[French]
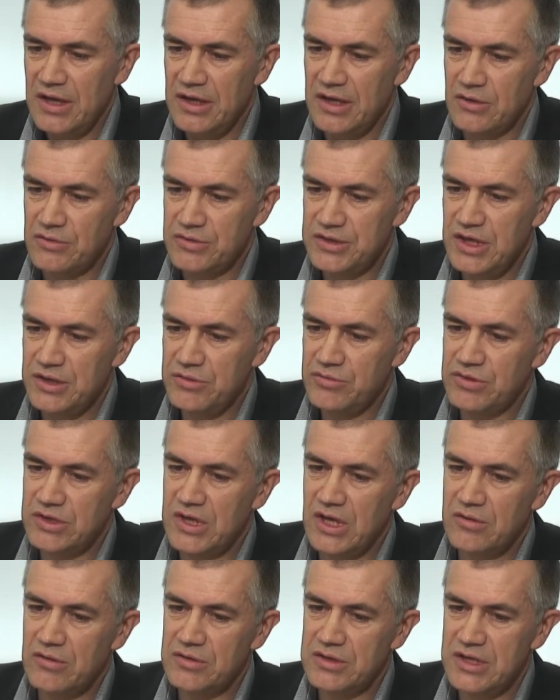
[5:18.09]
Il y a aussi tout ce
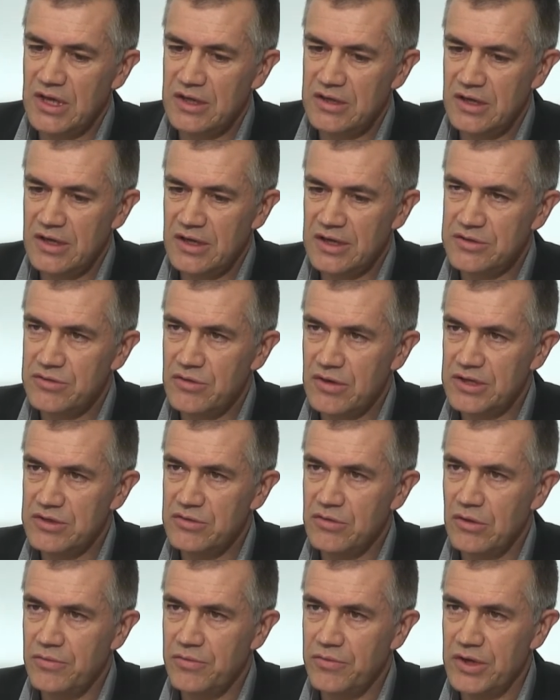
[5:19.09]
qui concerne la
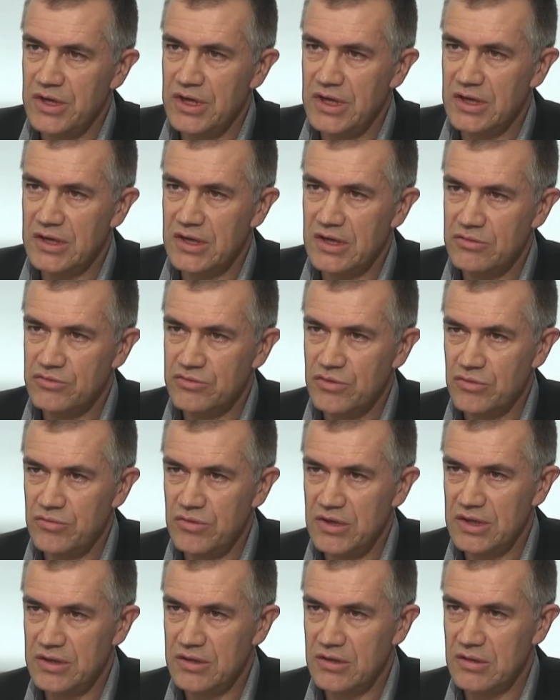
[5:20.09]
restauration hors foyer, qui
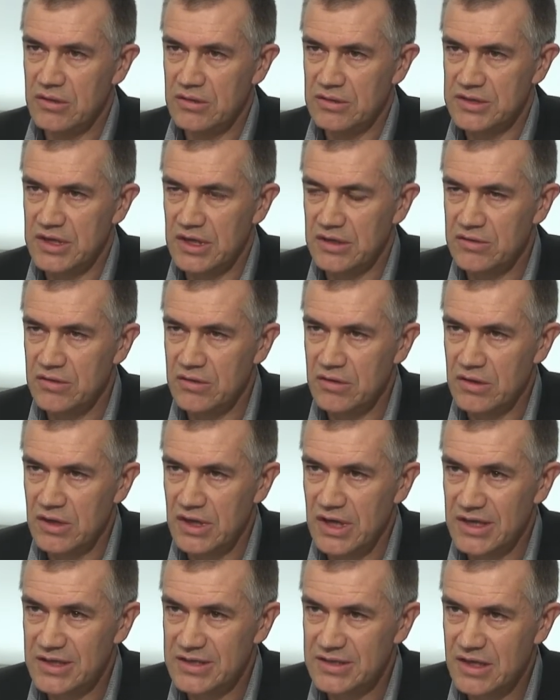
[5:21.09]
aujourd'hui est un
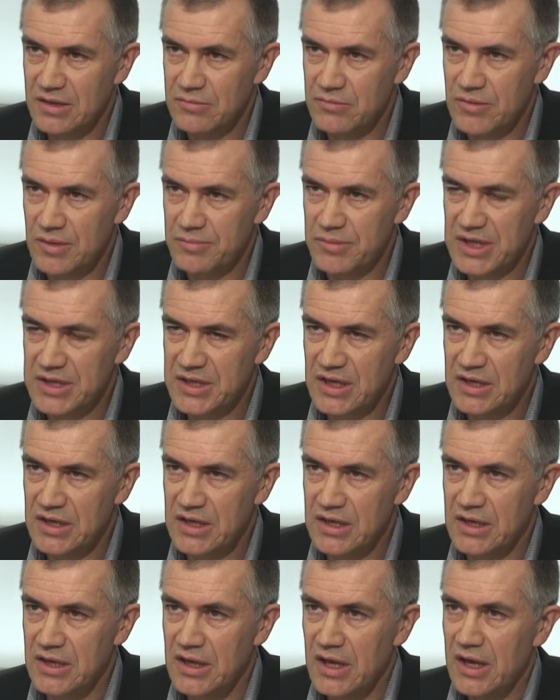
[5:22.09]
secteur extrêmement
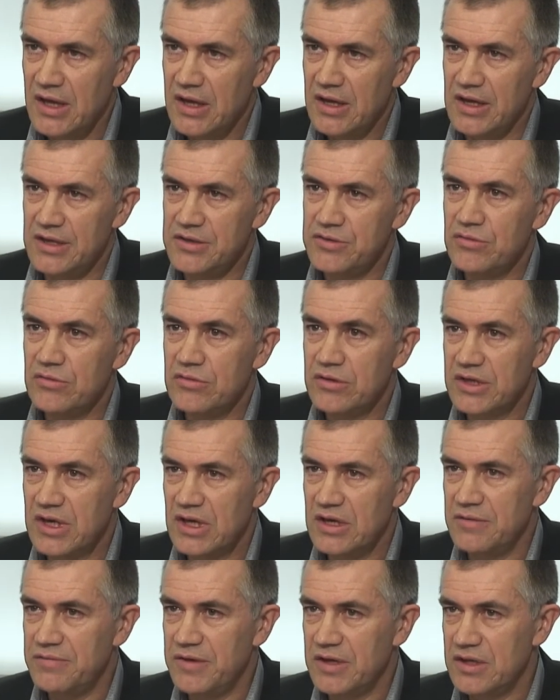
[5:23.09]
bataillé et sur
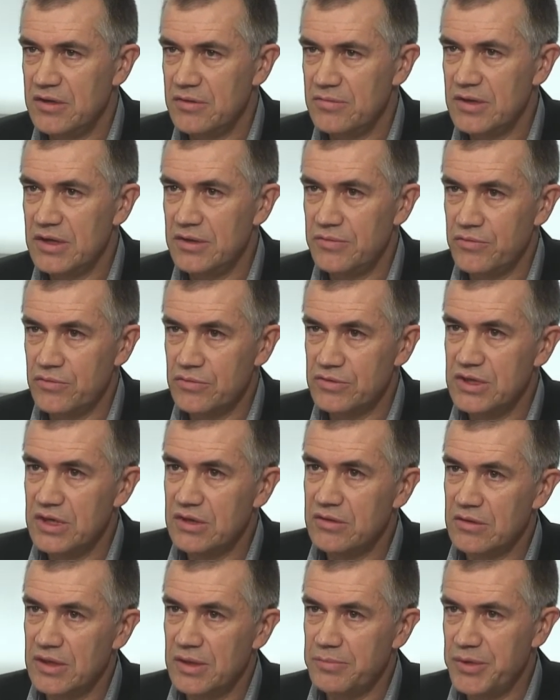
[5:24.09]
lequel, effectivement, il faut
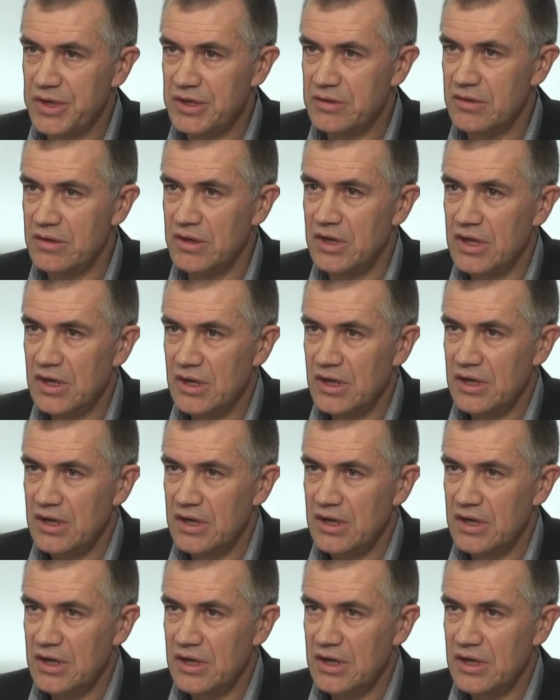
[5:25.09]
aussi qu'on appelle euh,